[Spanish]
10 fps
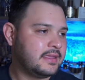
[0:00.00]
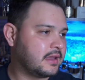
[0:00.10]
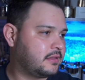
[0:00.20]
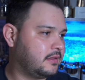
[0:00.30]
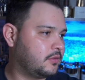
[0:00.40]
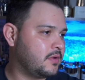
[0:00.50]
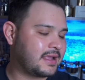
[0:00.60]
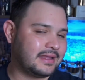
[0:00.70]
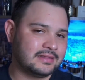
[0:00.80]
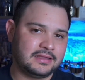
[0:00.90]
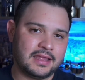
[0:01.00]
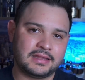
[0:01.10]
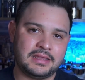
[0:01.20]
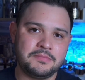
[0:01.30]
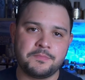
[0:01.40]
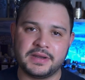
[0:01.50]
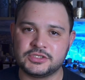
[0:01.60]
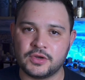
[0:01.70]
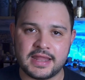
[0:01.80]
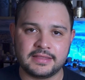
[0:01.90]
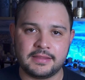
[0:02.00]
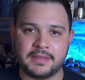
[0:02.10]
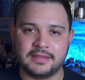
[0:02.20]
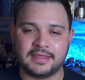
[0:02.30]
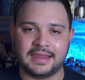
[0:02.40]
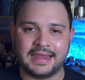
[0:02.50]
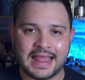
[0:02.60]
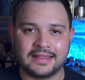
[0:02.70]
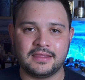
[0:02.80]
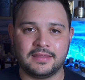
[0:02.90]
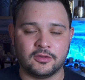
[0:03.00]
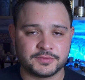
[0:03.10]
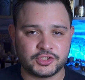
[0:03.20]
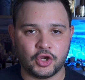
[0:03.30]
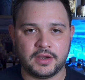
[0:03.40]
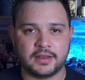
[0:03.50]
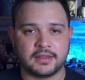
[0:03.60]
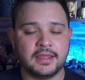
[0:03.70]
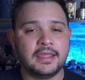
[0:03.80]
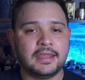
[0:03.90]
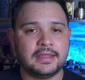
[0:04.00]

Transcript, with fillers: ya existe una cantidad impresionantemente grande de opciones